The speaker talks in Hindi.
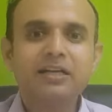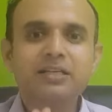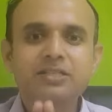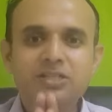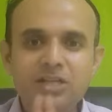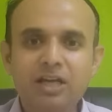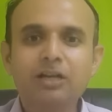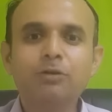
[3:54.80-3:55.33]
का
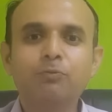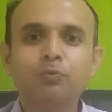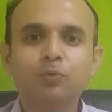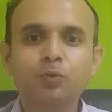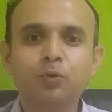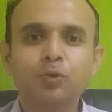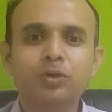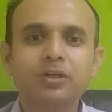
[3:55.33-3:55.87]
जंक
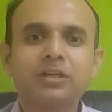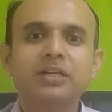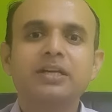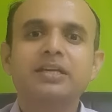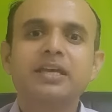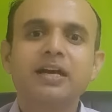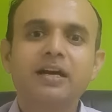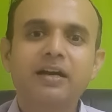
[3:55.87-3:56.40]
फूड
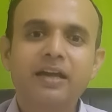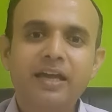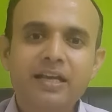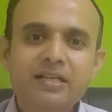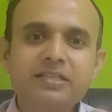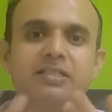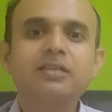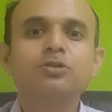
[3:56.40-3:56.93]
या
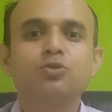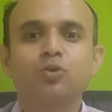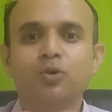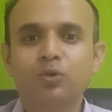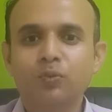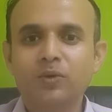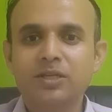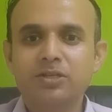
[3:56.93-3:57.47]
एक्सेस
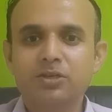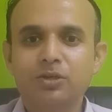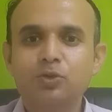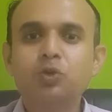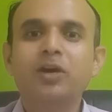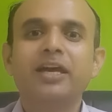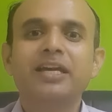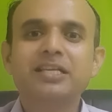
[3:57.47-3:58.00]
नॉनवेज
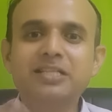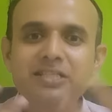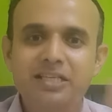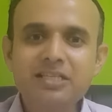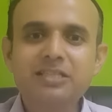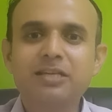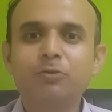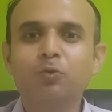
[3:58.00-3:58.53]
जो
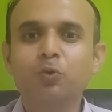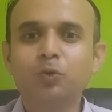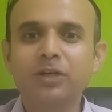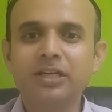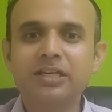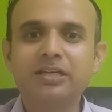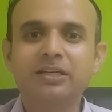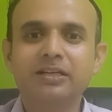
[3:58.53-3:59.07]
एक्सेस है वो
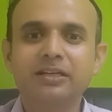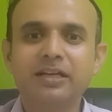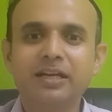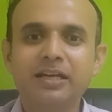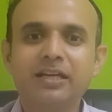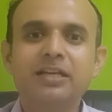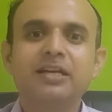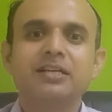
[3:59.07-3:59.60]
नहीं करना
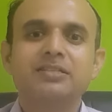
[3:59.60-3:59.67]
है